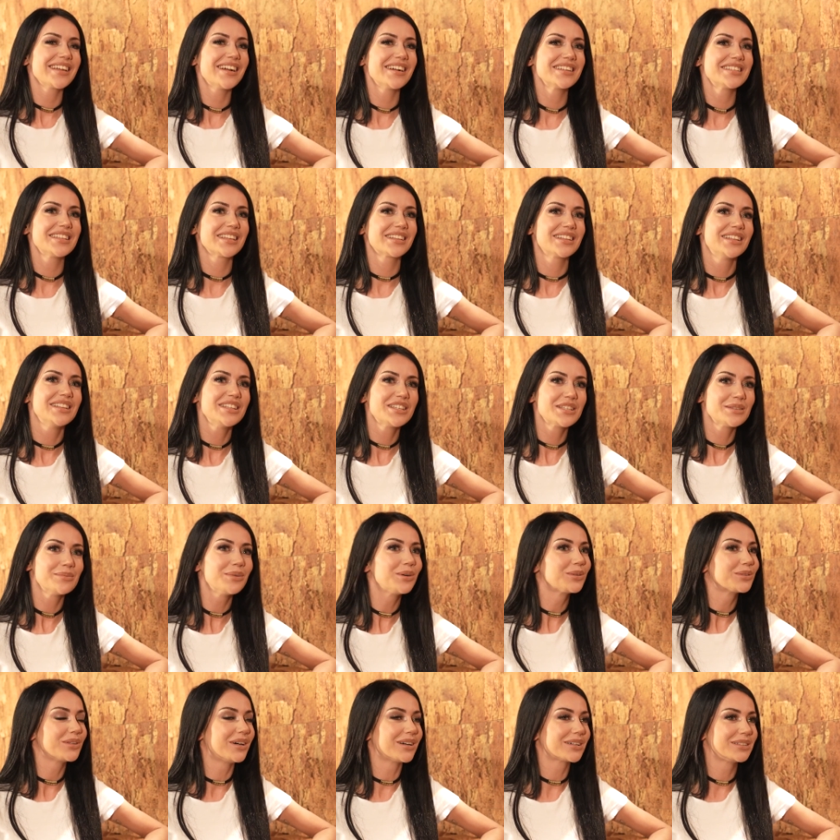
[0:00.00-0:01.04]
Gerçekten işime
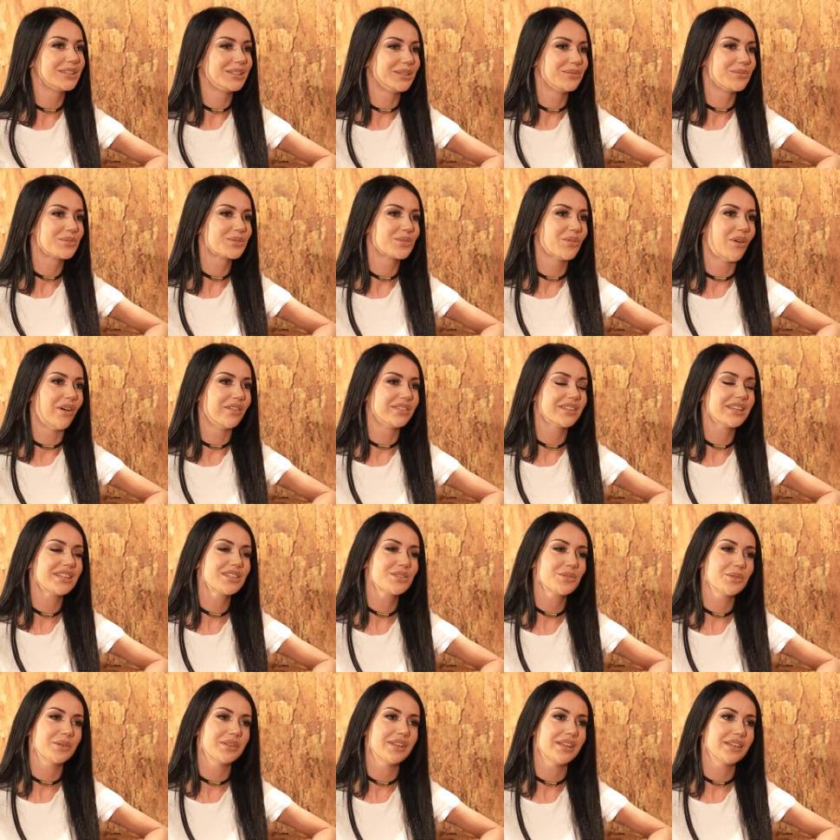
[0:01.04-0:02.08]
odaklıyım şu anda.
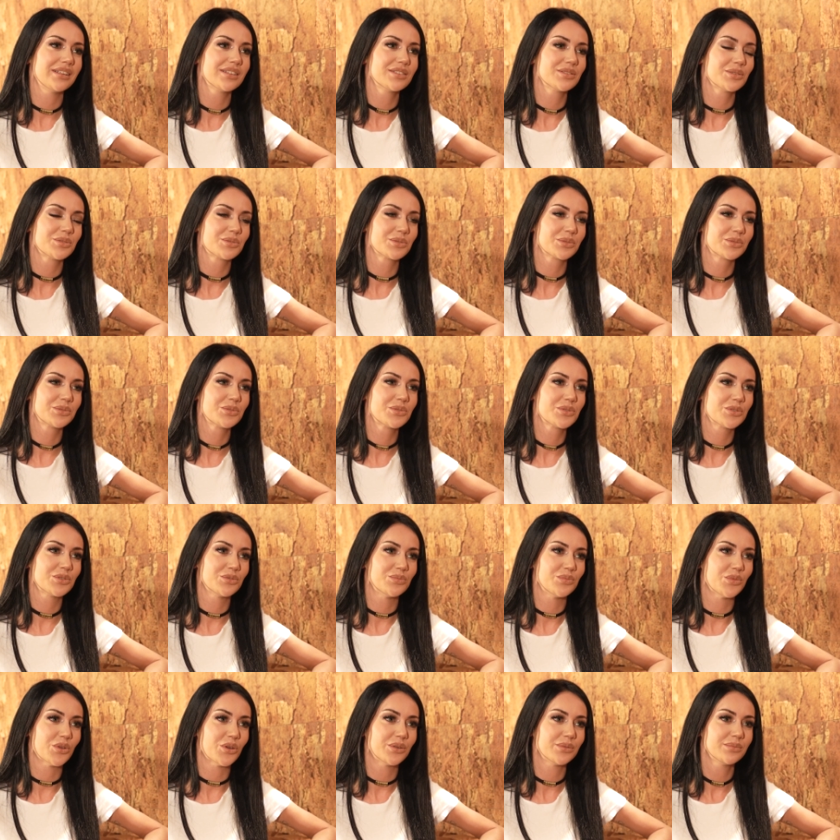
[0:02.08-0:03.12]
Hiç öyle çocuk
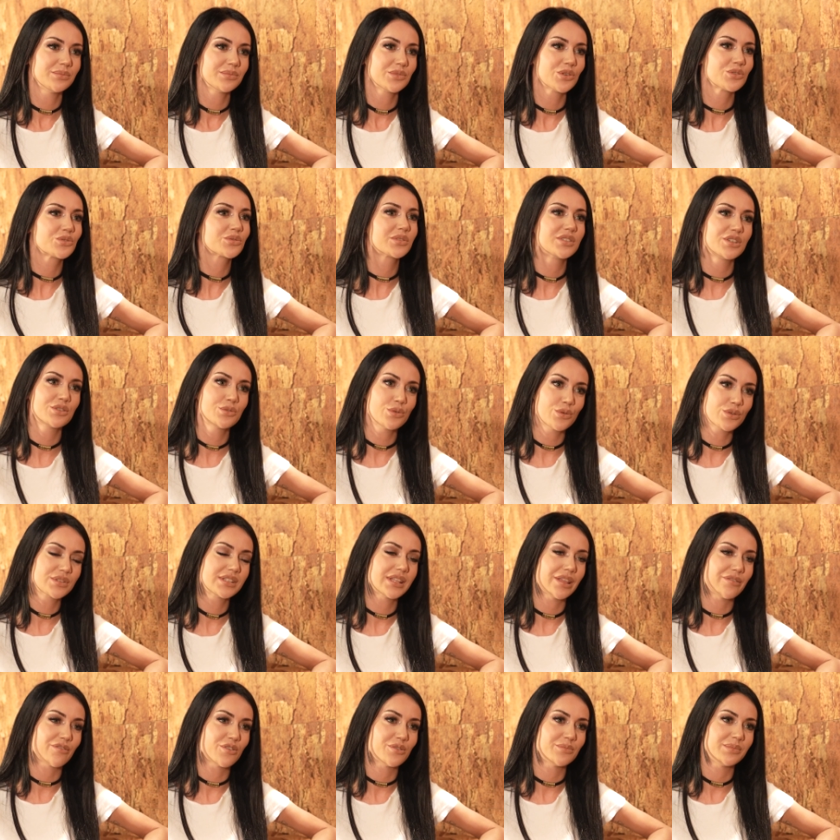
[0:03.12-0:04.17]
düşünmüyorum. Çocukları çok
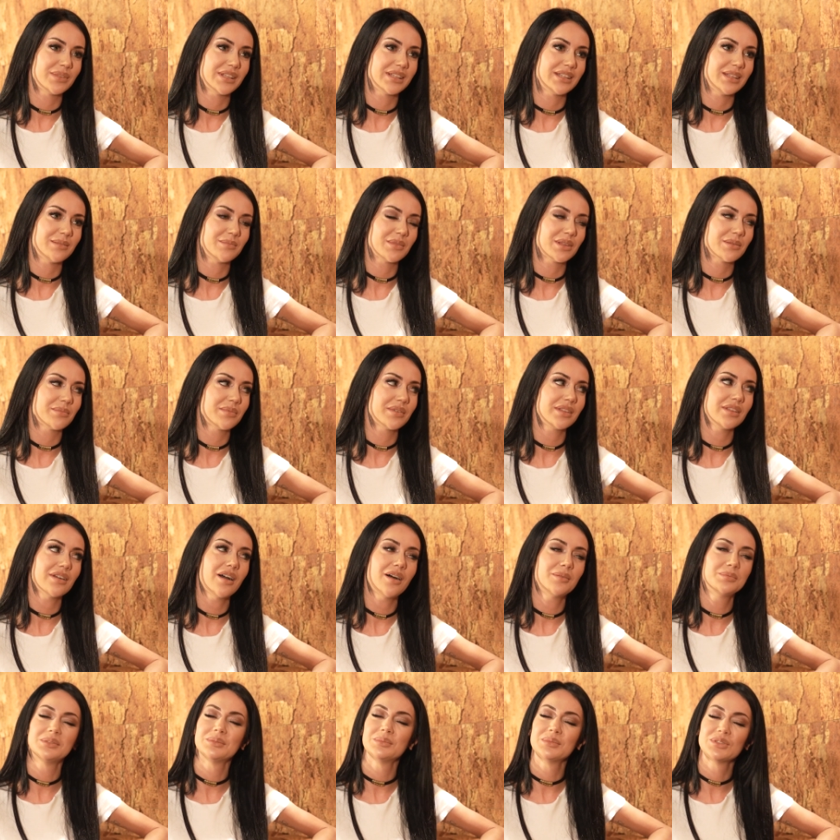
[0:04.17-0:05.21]
seviyorum dediğim gibi.
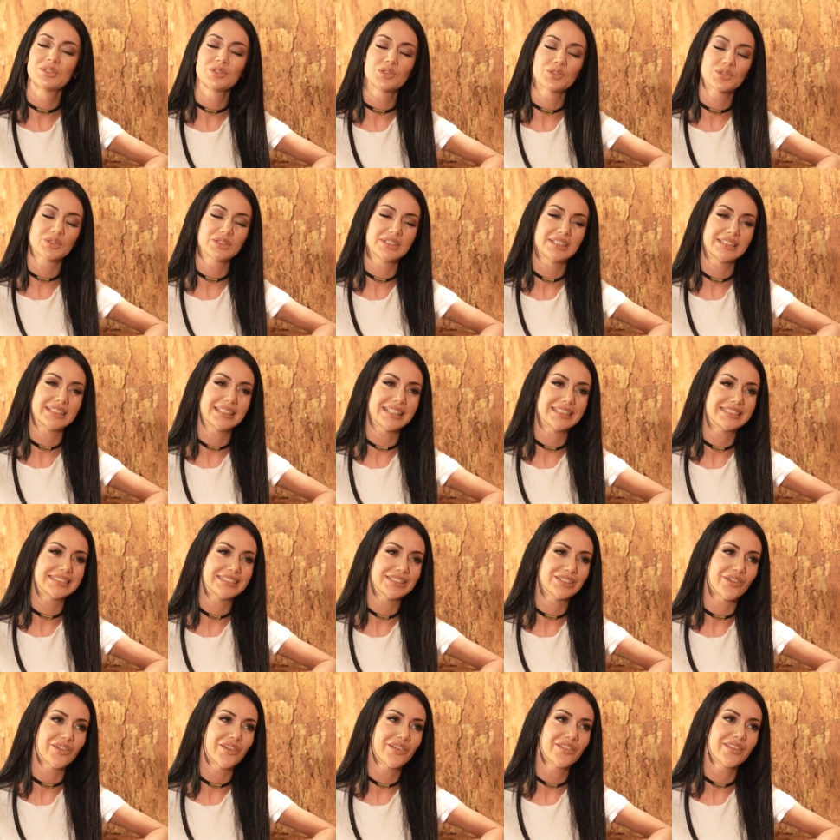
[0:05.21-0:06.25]
Ablamın çocukları
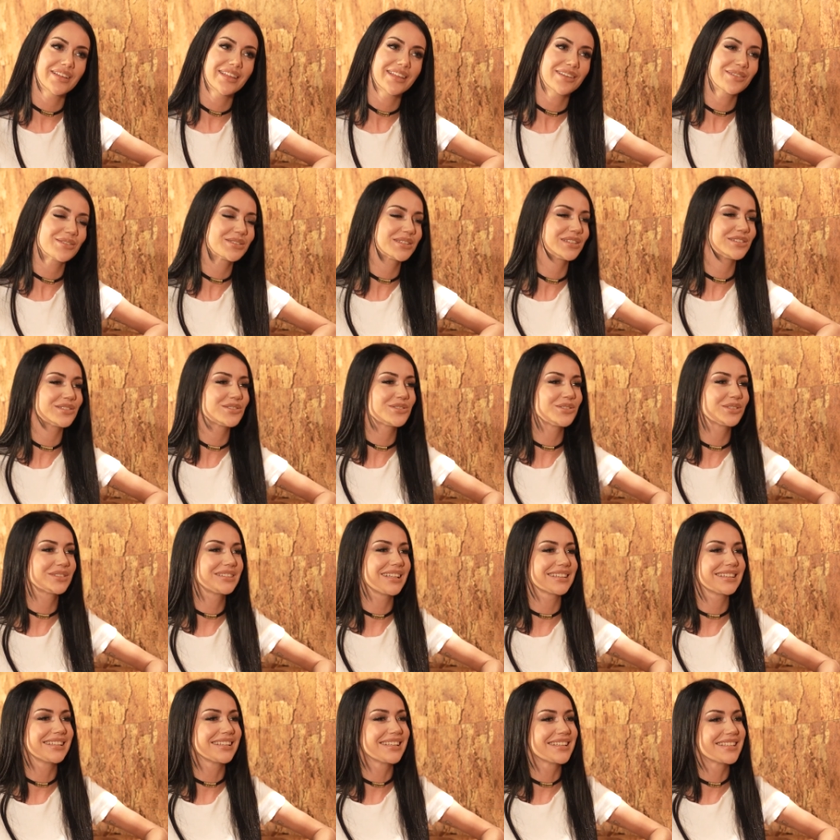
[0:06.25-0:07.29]
yetiyor. E, o zaman çok
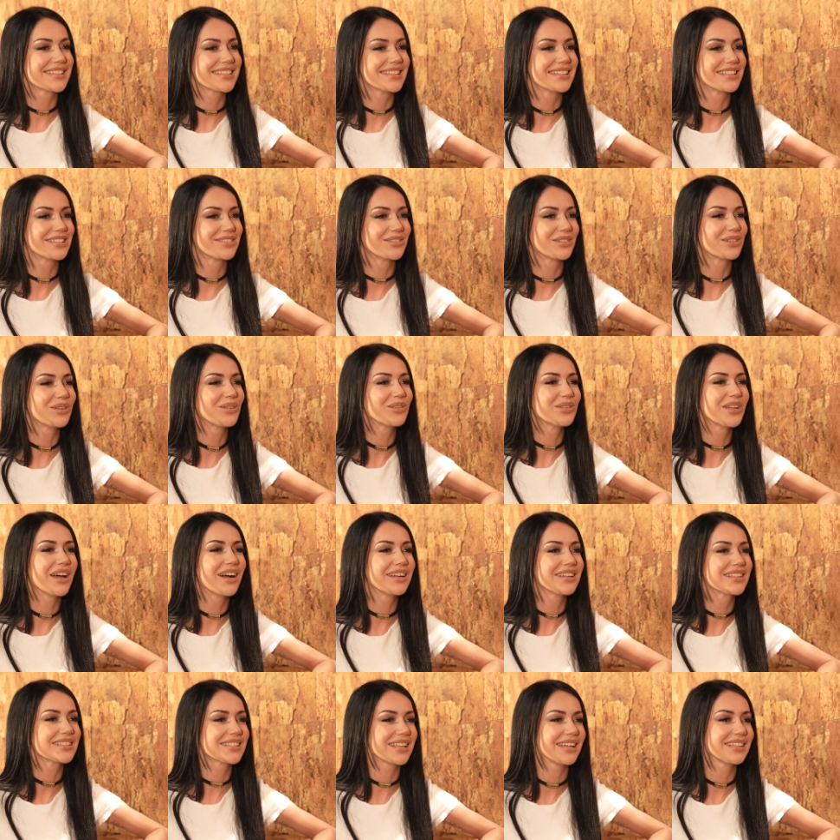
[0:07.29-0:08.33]
tatlı kızları var. Evet.
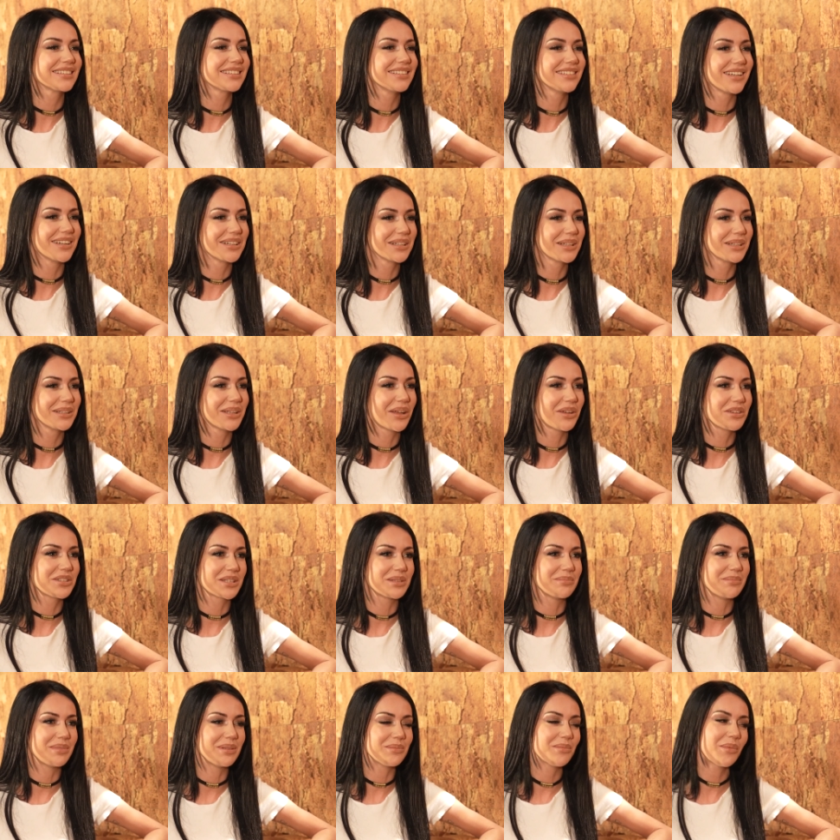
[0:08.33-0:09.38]
Onlarla zaten arkadaş
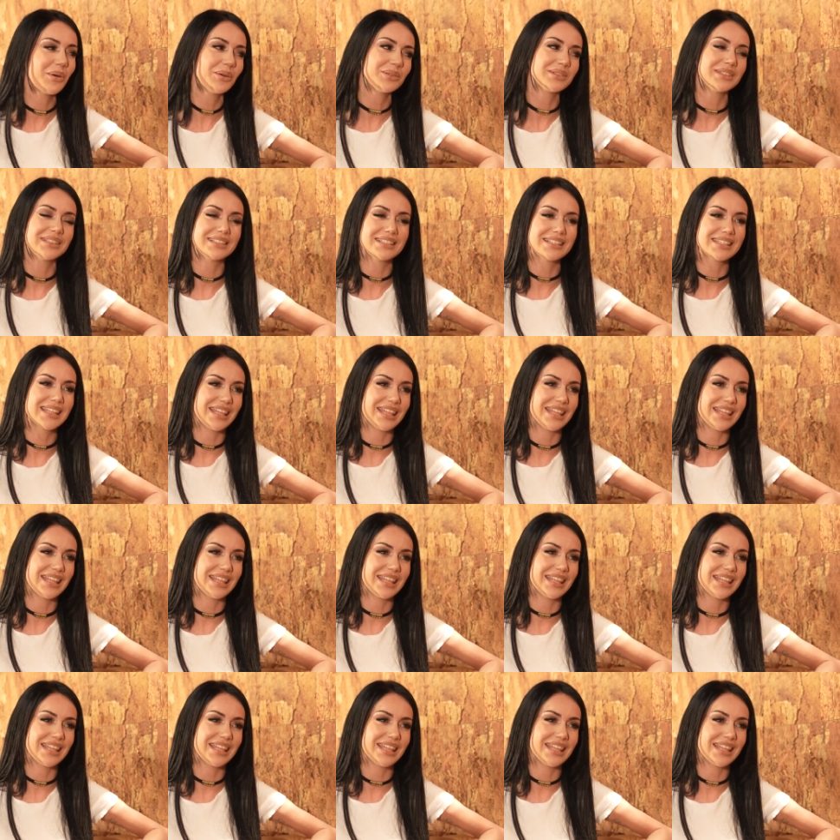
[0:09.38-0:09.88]
gibiyim. Onların